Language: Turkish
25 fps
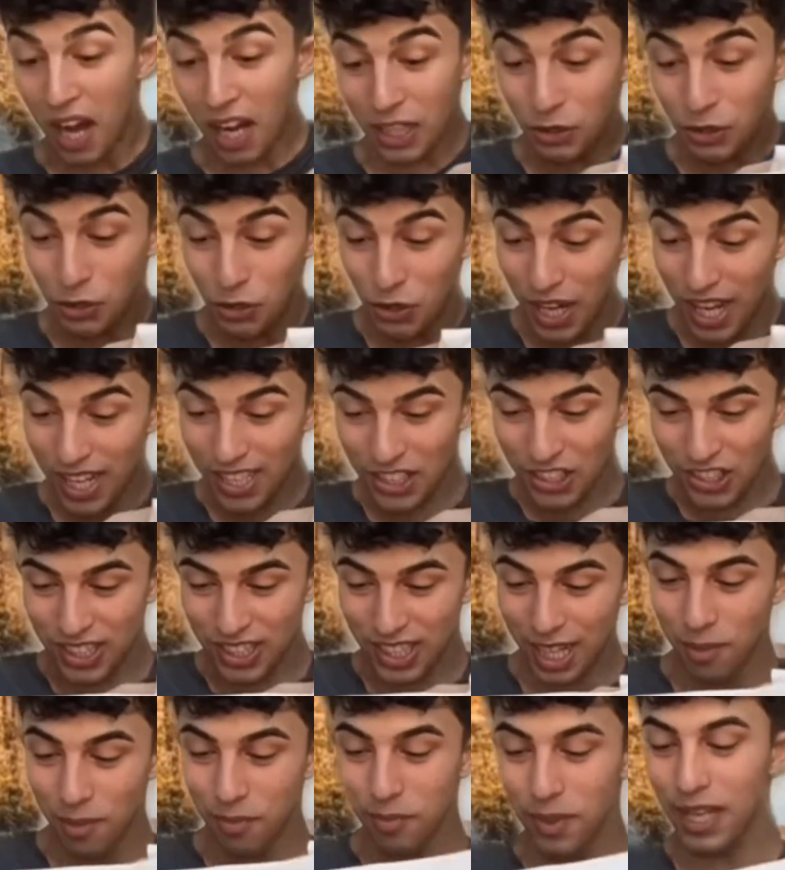Ay güneş
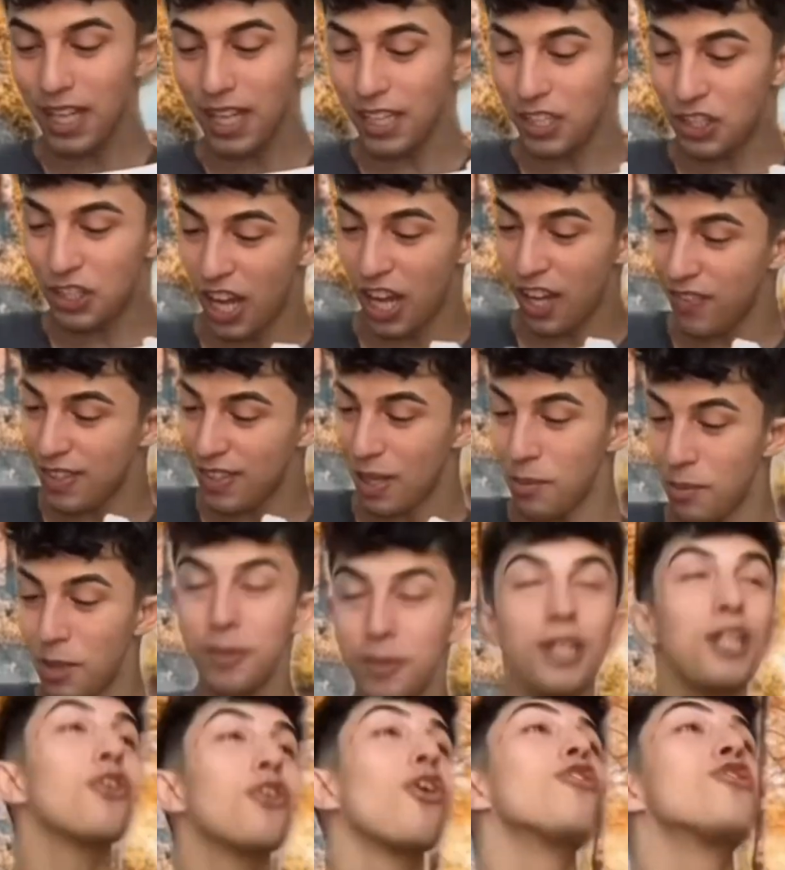kremi, C
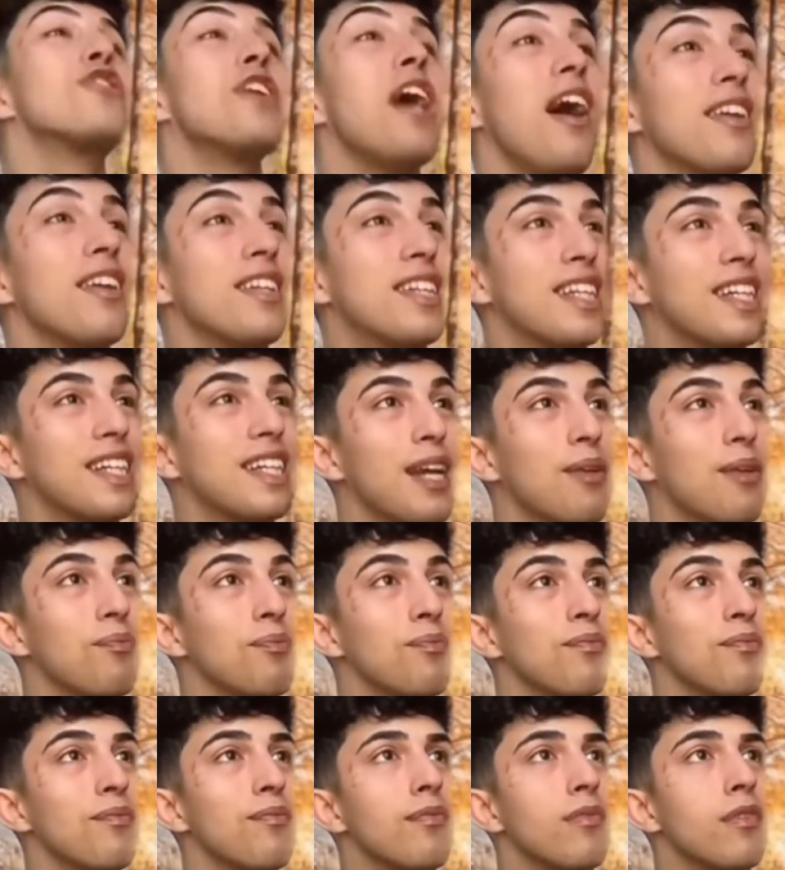vitamini de E ne gözaltı
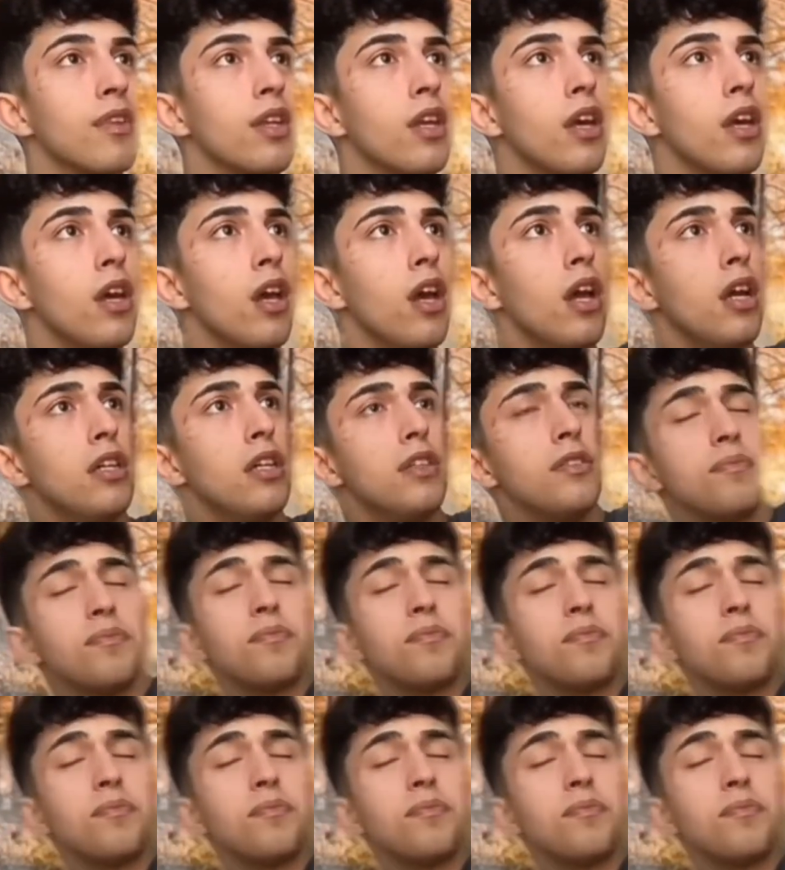biz şimdi aç mı kalalım